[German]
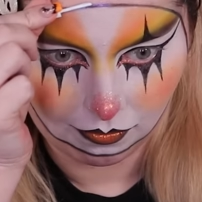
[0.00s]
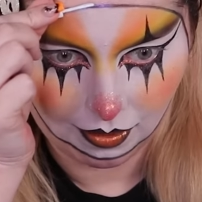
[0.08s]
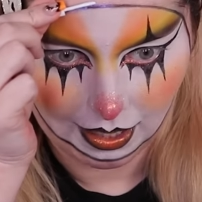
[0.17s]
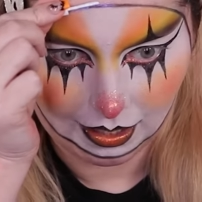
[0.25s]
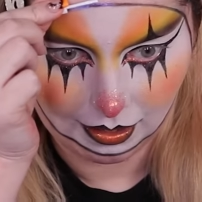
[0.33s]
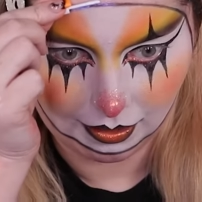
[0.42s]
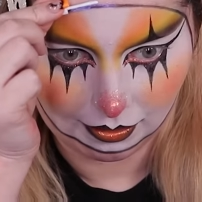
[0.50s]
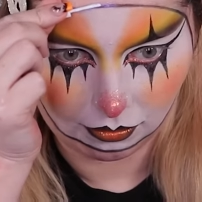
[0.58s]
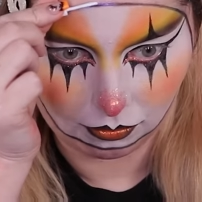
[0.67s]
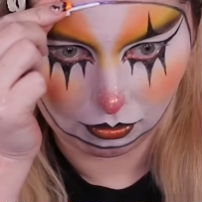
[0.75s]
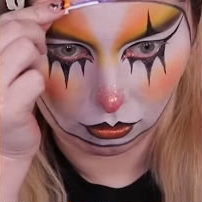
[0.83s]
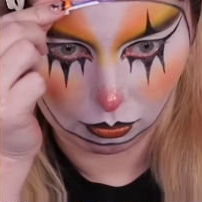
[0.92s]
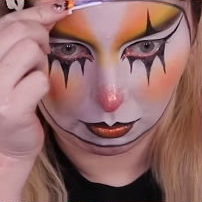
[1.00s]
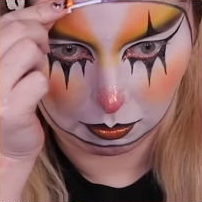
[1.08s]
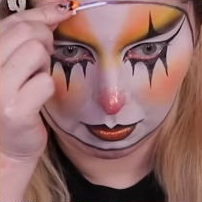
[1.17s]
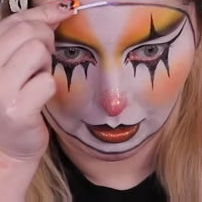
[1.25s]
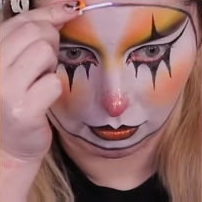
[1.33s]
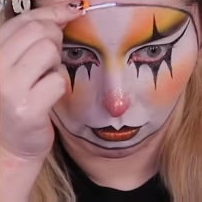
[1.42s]
weil er jetzt sowieso mit
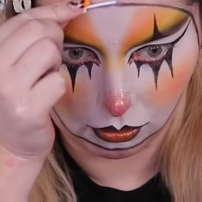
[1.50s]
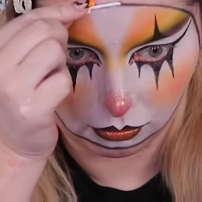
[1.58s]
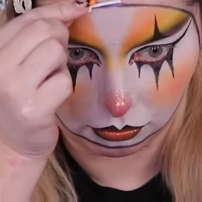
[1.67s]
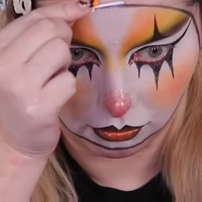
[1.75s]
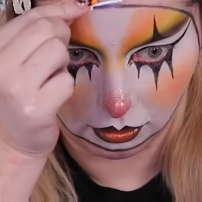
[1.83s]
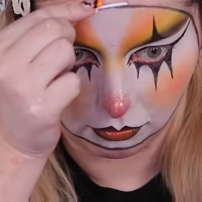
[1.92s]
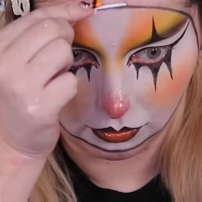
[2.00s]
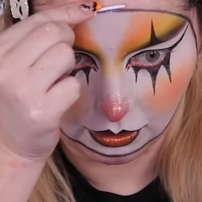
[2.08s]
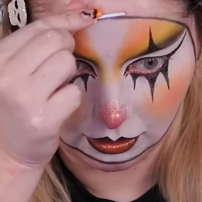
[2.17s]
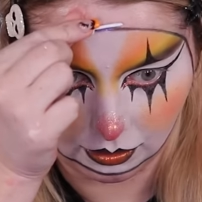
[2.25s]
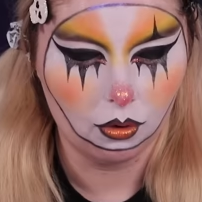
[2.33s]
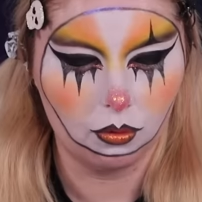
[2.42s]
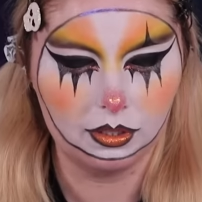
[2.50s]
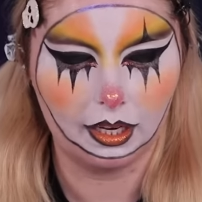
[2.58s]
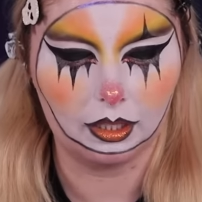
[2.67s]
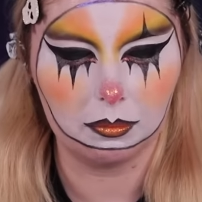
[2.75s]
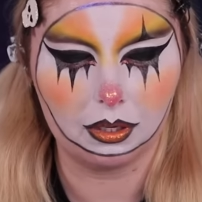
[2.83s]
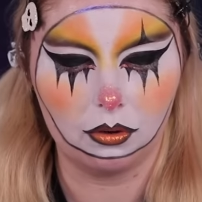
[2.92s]
Blattgold voll wird. Und ich
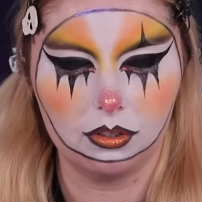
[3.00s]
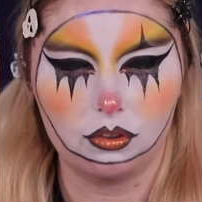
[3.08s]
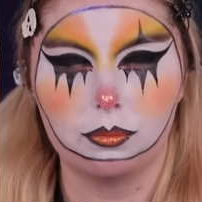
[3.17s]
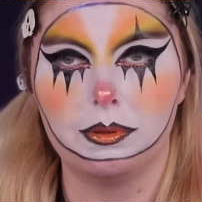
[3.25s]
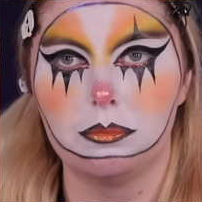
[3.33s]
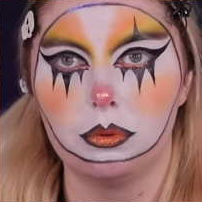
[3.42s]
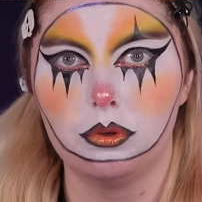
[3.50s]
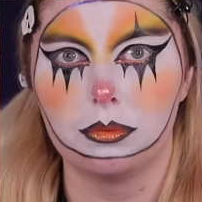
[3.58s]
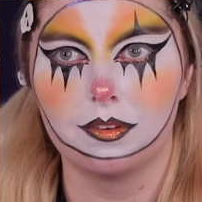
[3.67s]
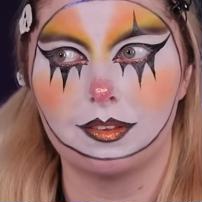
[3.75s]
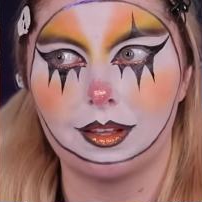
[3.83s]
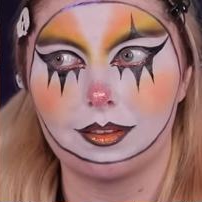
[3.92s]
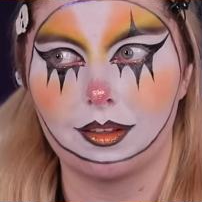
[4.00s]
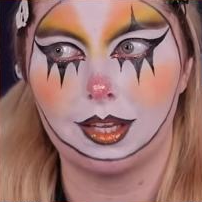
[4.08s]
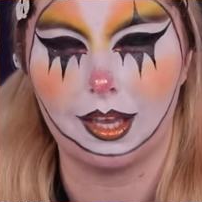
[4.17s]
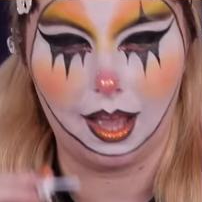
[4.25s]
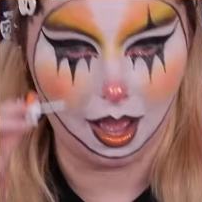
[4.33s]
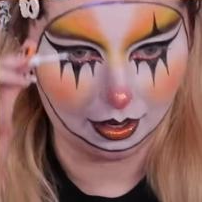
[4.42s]
hätte mich auch nicht so bemühen müssen, dass er
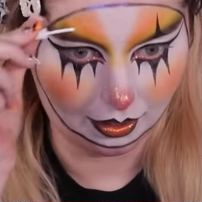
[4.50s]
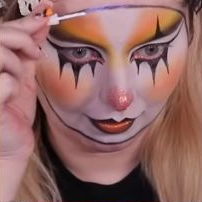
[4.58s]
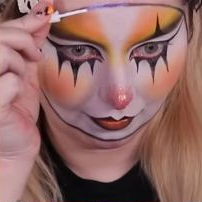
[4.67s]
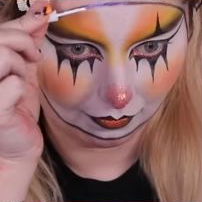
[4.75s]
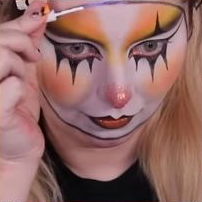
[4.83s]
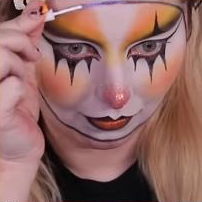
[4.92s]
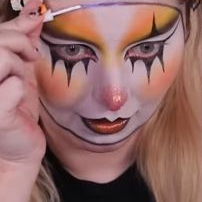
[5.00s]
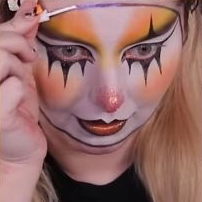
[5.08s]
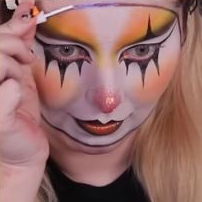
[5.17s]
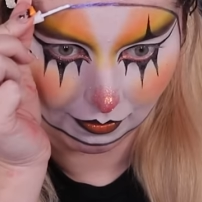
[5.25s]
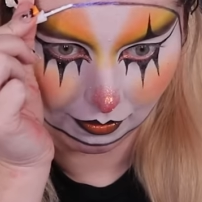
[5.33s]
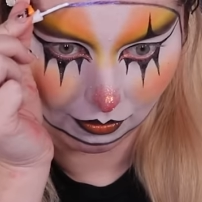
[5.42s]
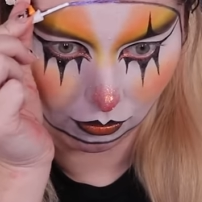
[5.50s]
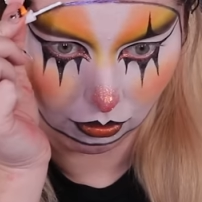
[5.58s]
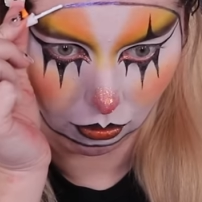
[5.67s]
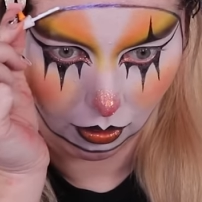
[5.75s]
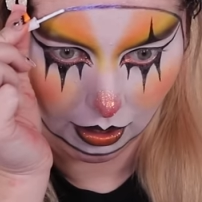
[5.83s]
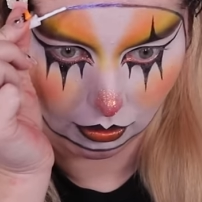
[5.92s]
gerade ist, weil jetzt ist
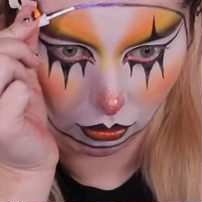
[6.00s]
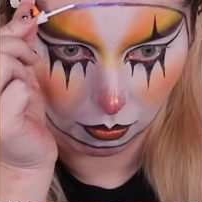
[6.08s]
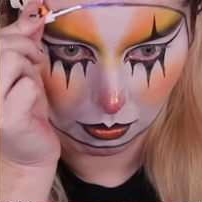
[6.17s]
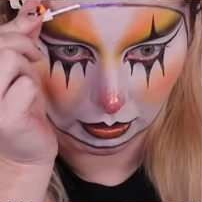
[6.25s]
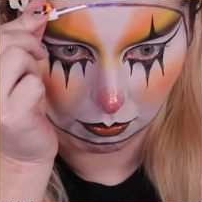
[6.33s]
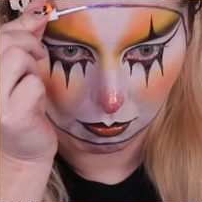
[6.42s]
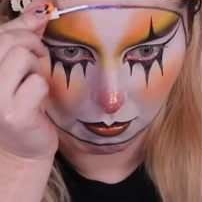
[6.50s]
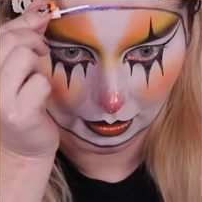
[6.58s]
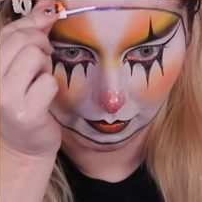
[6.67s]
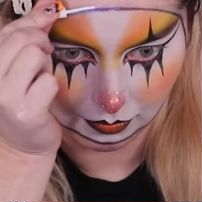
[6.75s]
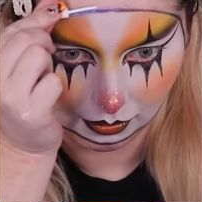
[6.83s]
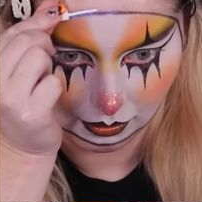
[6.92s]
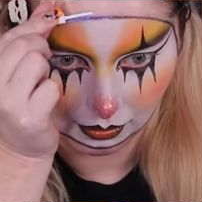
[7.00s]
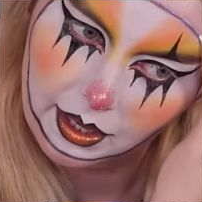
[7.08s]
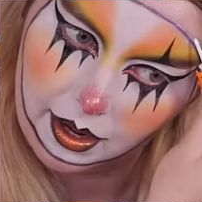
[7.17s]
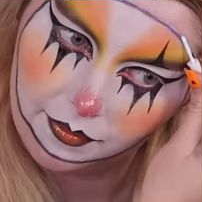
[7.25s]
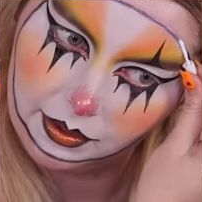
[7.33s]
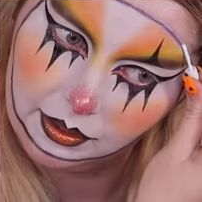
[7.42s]
sowieso alles komplett messy. Ich
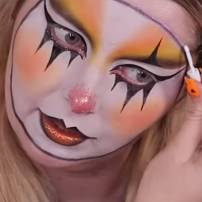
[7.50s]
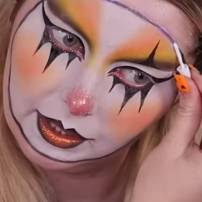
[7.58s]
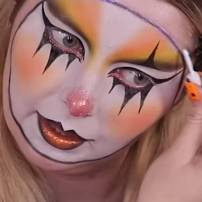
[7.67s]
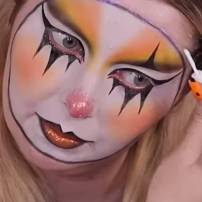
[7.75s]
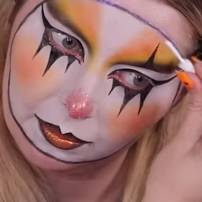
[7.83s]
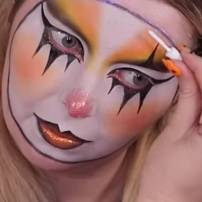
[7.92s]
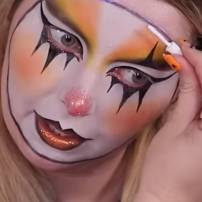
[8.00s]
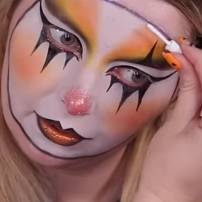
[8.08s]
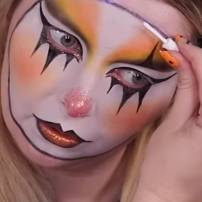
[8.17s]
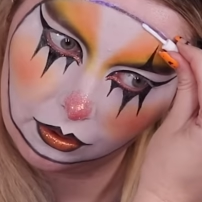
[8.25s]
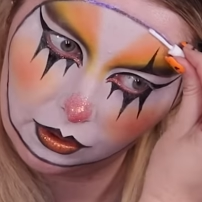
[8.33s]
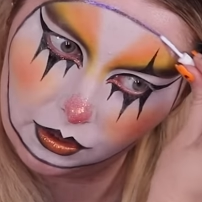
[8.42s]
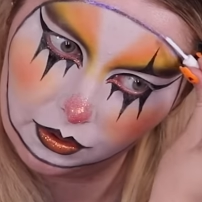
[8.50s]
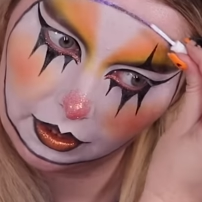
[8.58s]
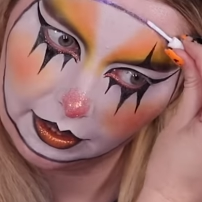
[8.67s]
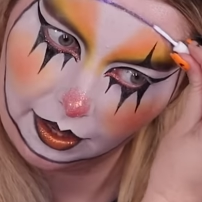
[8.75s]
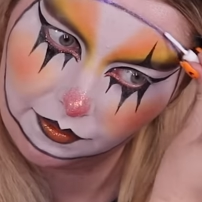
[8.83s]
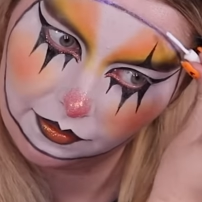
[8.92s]
arbeite nie mit Blattgold, Leute.
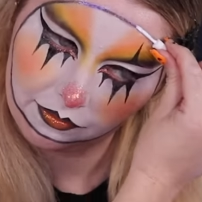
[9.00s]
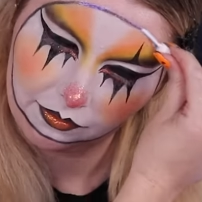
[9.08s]
Ich kann,